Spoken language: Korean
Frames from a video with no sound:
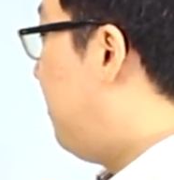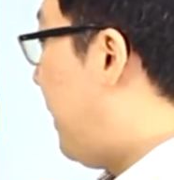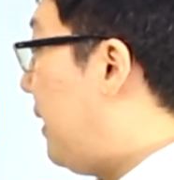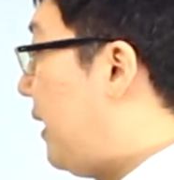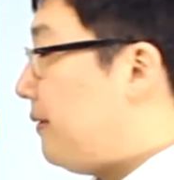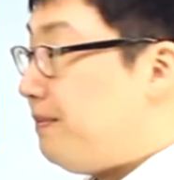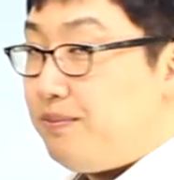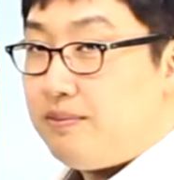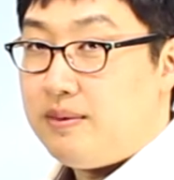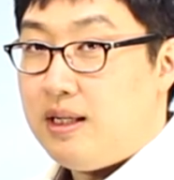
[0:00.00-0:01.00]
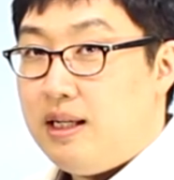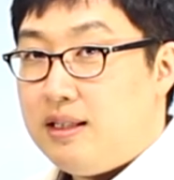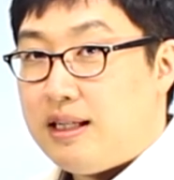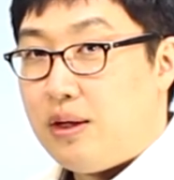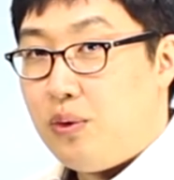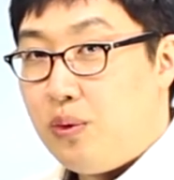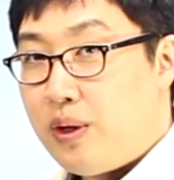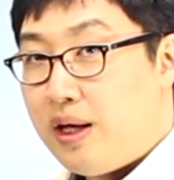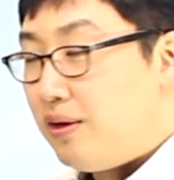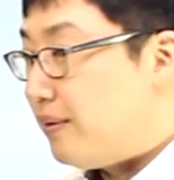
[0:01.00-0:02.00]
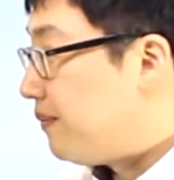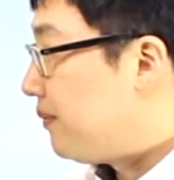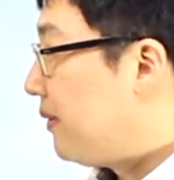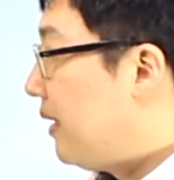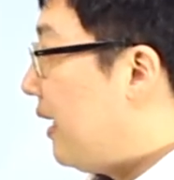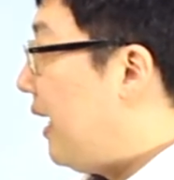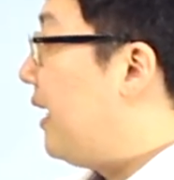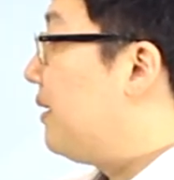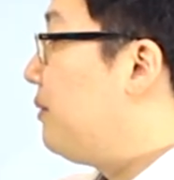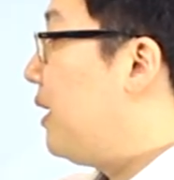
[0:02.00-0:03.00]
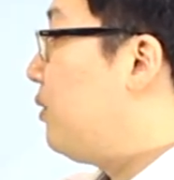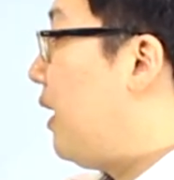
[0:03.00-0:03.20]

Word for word: 벨레 자 요게요. 아름다운